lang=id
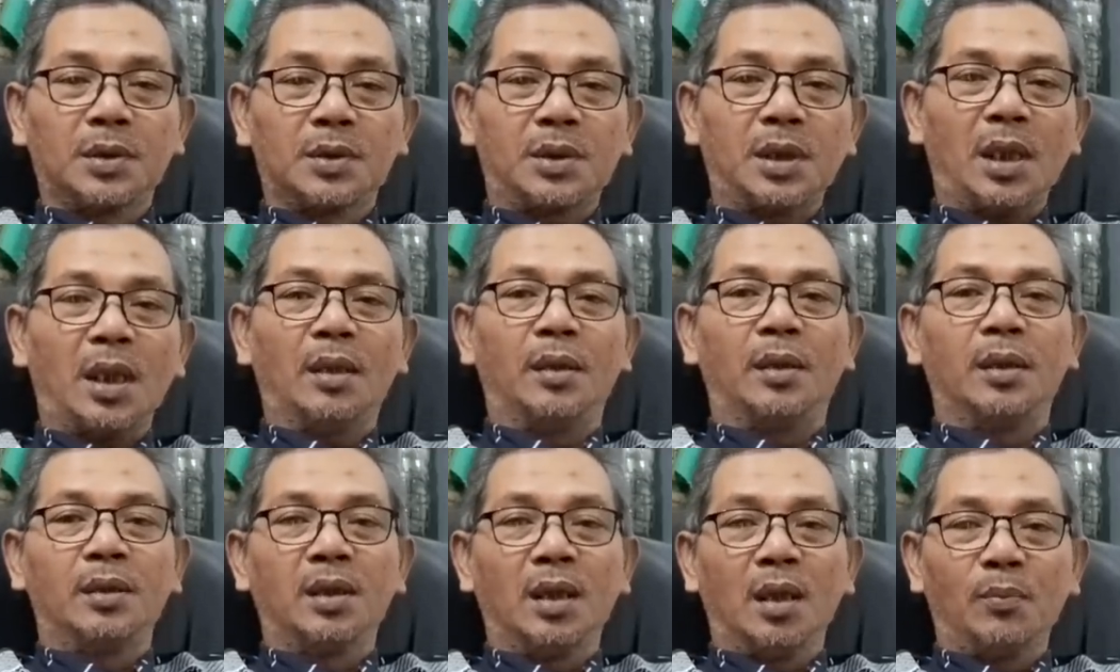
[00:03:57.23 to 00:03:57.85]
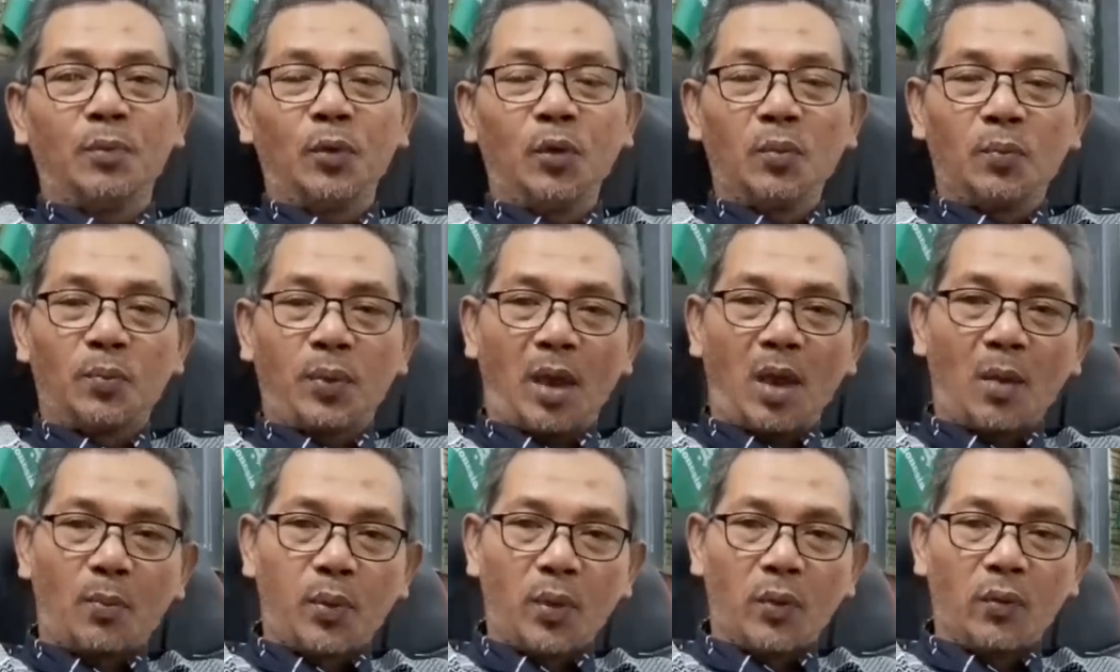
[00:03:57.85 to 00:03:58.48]
Seandainya pun
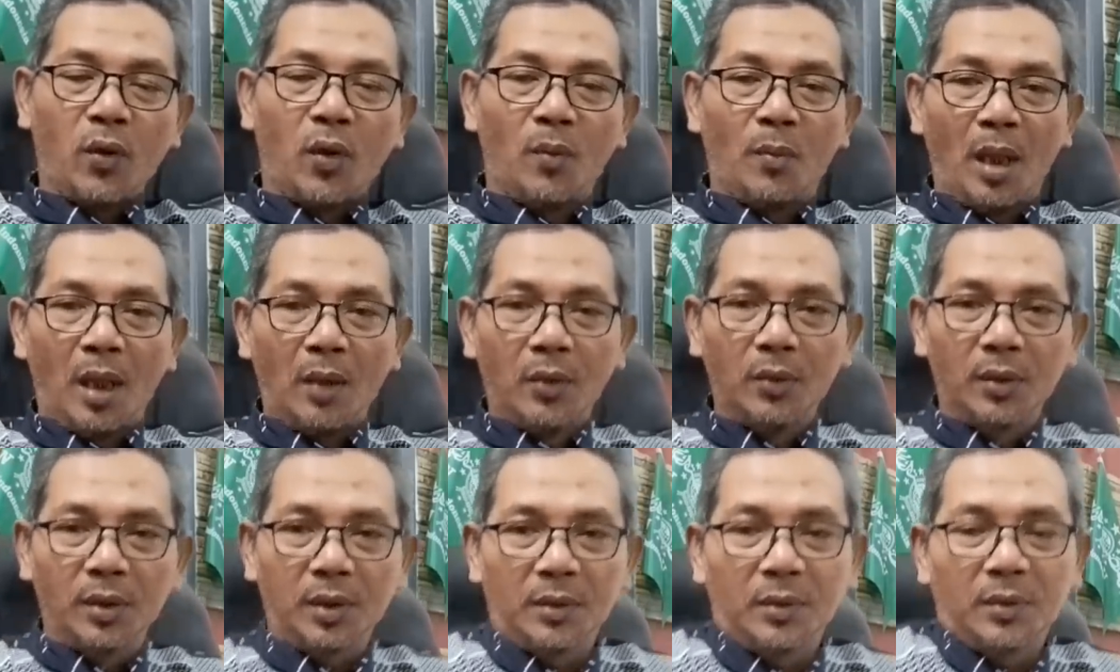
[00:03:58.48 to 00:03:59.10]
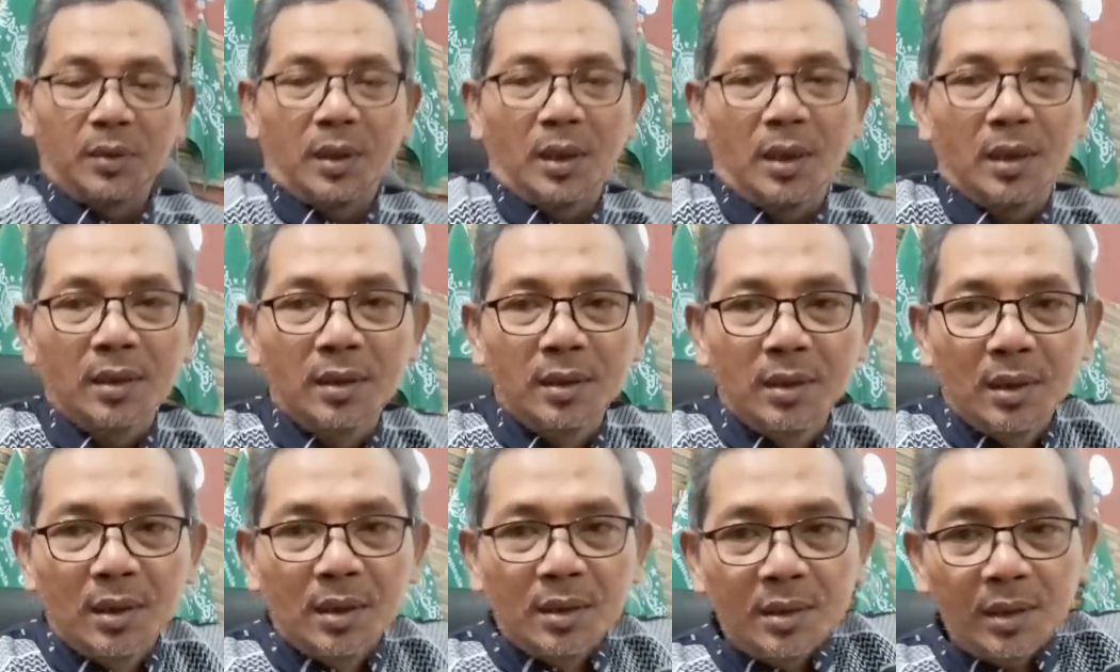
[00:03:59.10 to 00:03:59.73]
Prabowo mau gitu ya,
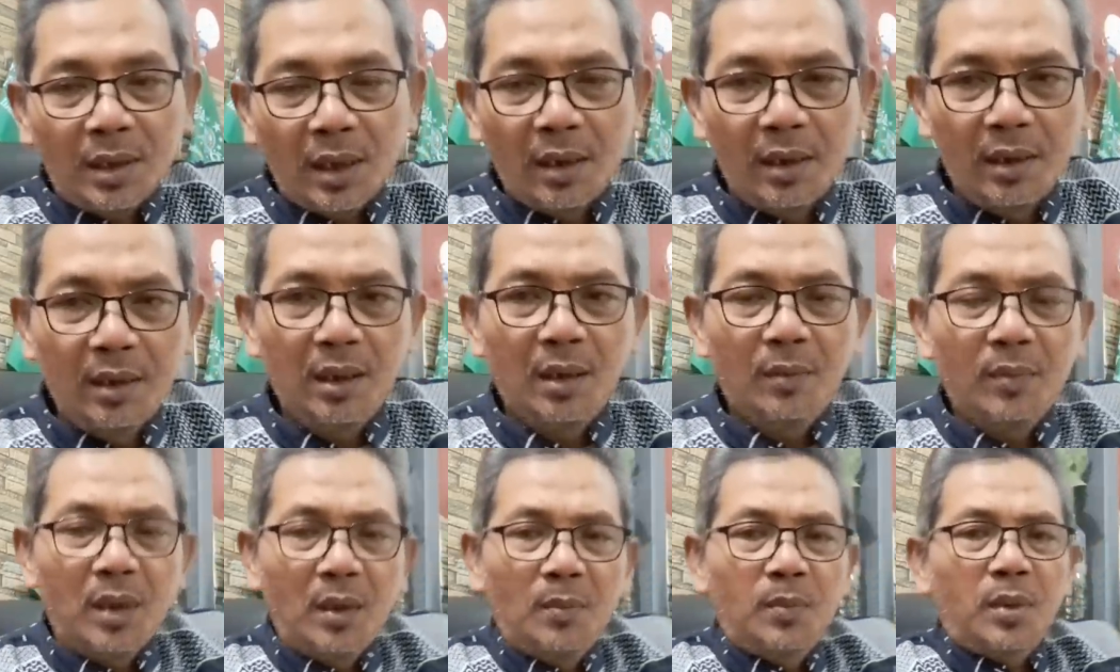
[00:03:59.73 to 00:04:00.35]
seandainya